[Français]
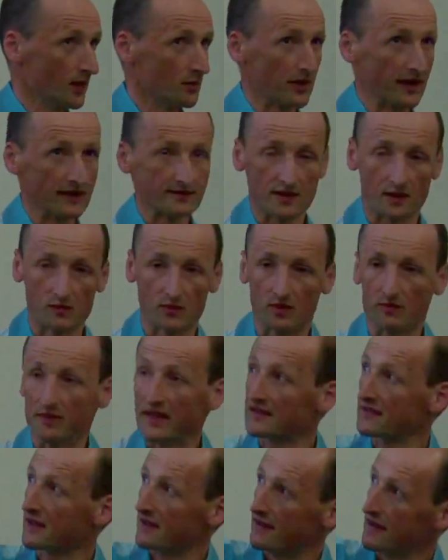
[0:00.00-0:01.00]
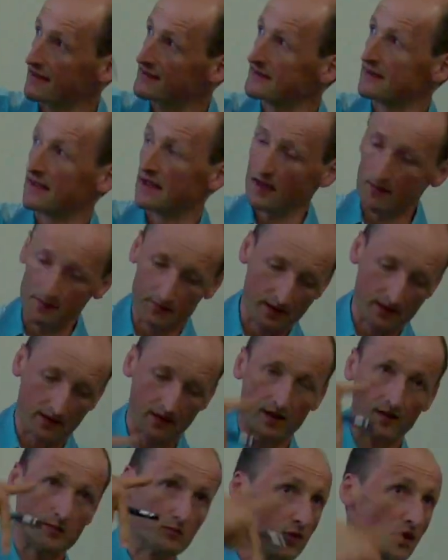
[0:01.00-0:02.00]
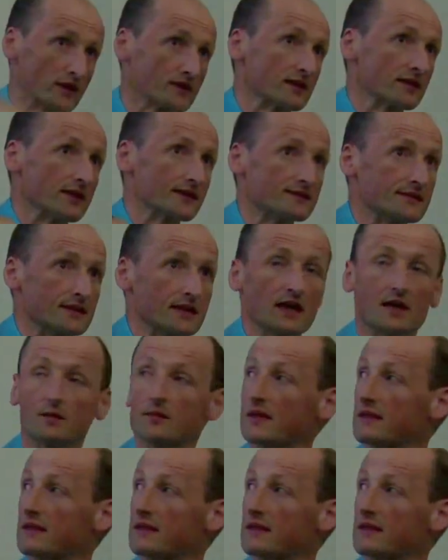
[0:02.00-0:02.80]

Par exemple, mettre un STM, une pointe en STM,